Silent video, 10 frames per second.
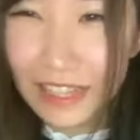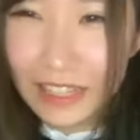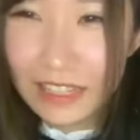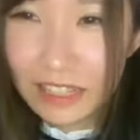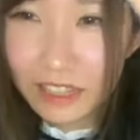
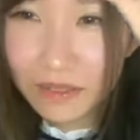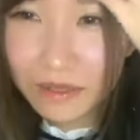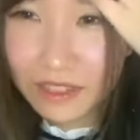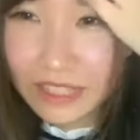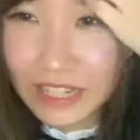たちゃん、今日
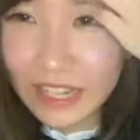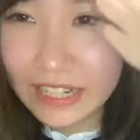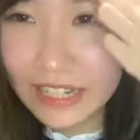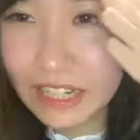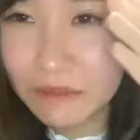も世界
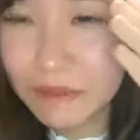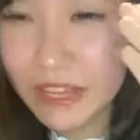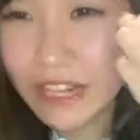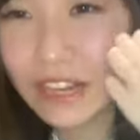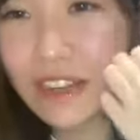で何番目
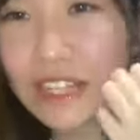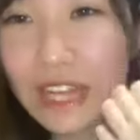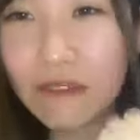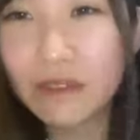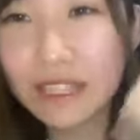かに可愛いです
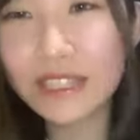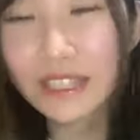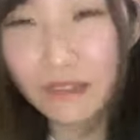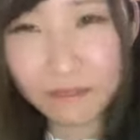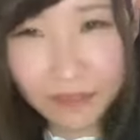ね。あ、まあ、そうそう、
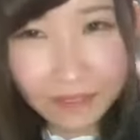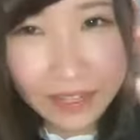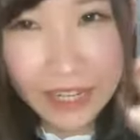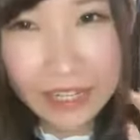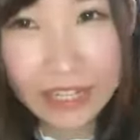何番
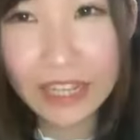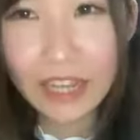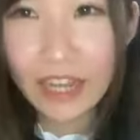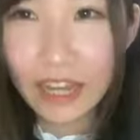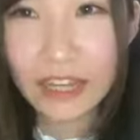目かに
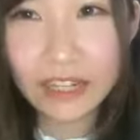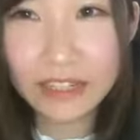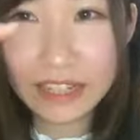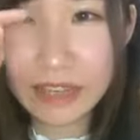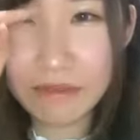入れる
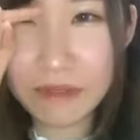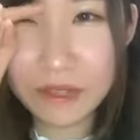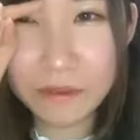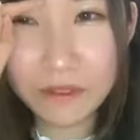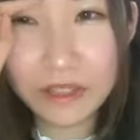だけま
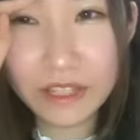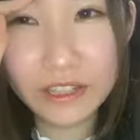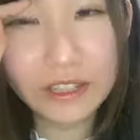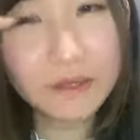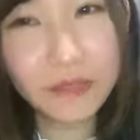ともって
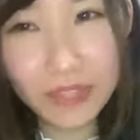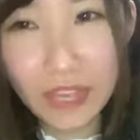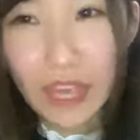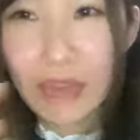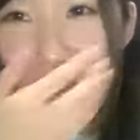いう。
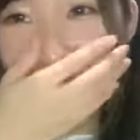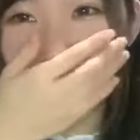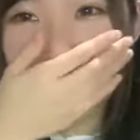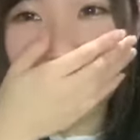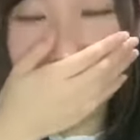え、待って
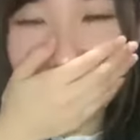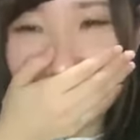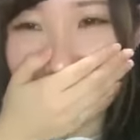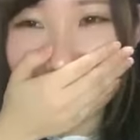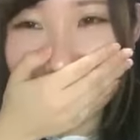待って、みんな
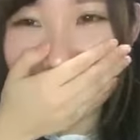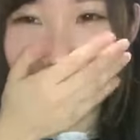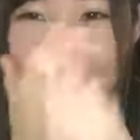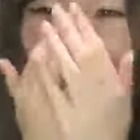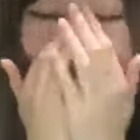しておぎゃっ
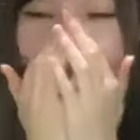て言ってくる。